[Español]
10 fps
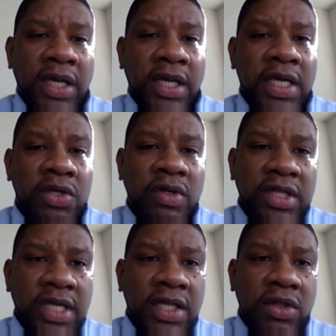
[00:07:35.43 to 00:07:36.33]
Eh,
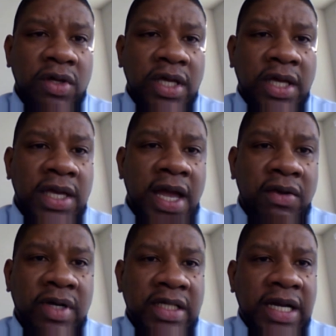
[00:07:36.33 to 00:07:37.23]
y yo entiendo de
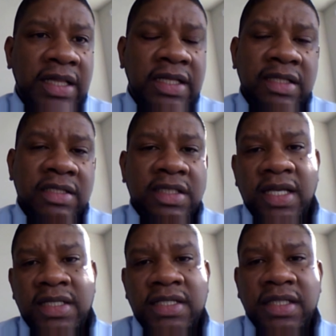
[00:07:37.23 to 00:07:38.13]
que hay unas grandes
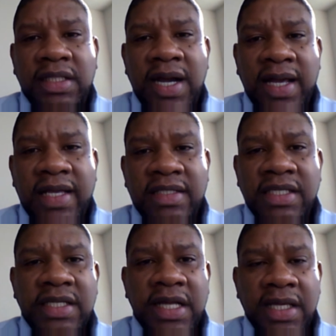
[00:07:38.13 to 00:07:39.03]
distancias entre la
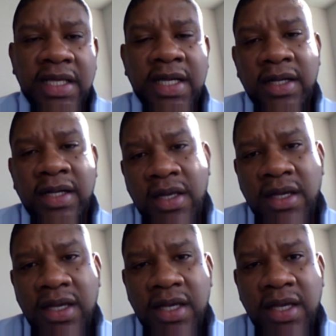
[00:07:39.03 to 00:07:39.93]

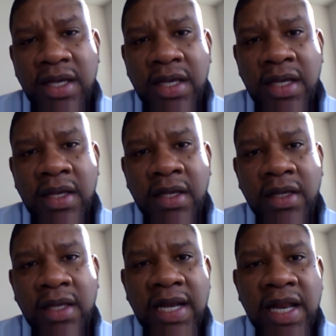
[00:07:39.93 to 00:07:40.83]
Cancillería
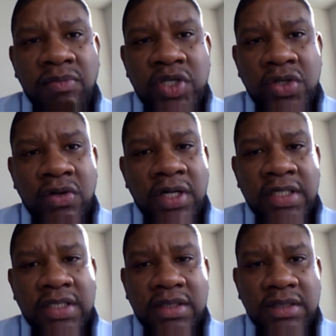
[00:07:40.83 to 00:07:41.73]
eh, y las
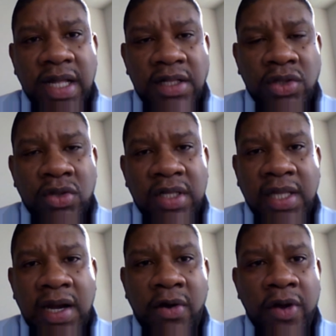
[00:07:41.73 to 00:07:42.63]
misiones
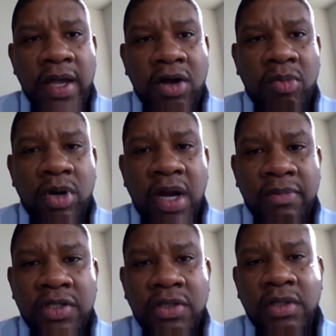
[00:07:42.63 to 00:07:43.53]
tanto ante la OEA
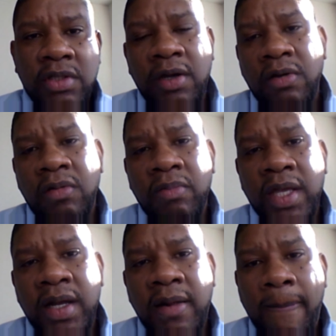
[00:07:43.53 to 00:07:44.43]
como la misión de
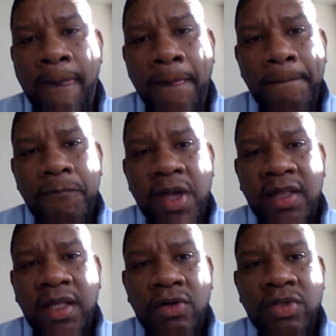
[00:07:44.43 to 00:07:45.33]
Colombia
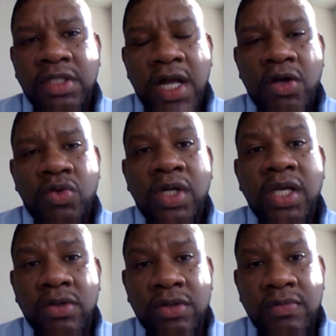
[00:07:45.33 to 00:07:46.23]
ante los
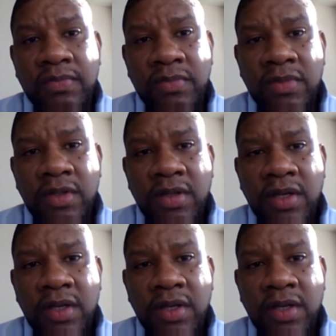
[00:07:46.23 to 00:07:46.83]
Estados Unidos.